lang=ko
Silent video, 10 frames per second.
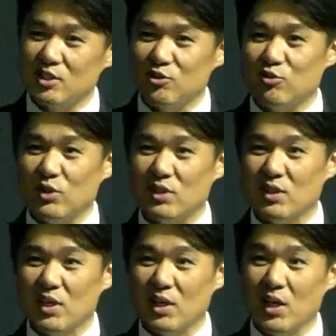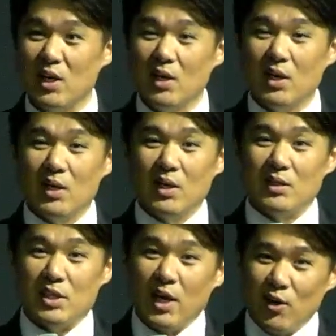수도 있는데
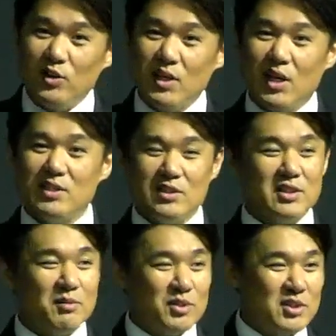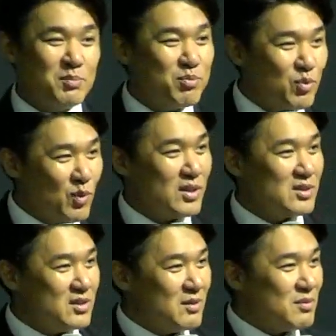제가 여태까지 지금 10분 동안
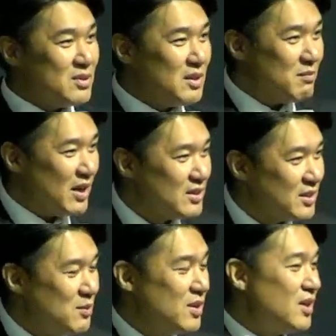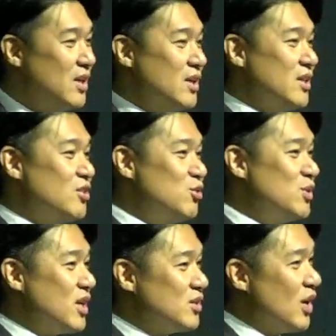드린 말씀을
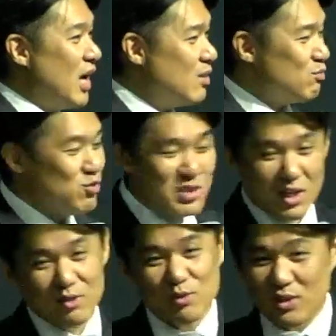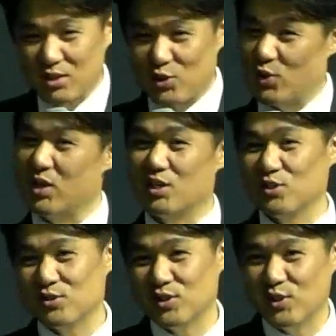예수님께서 한 문장으로 그냥
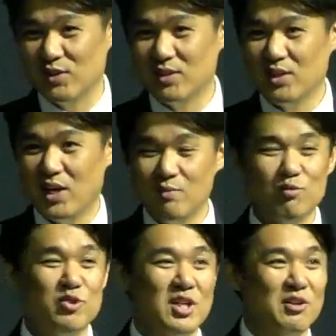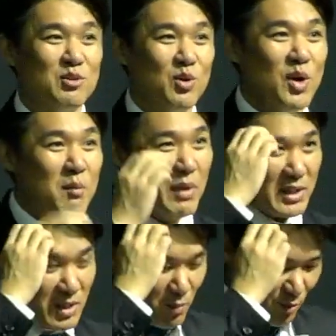정리하셨어요. 한 문장으로.
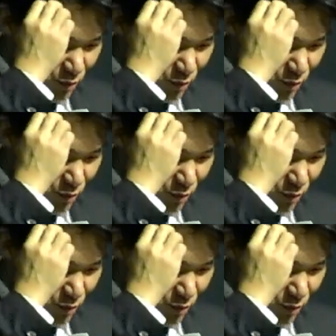마태복음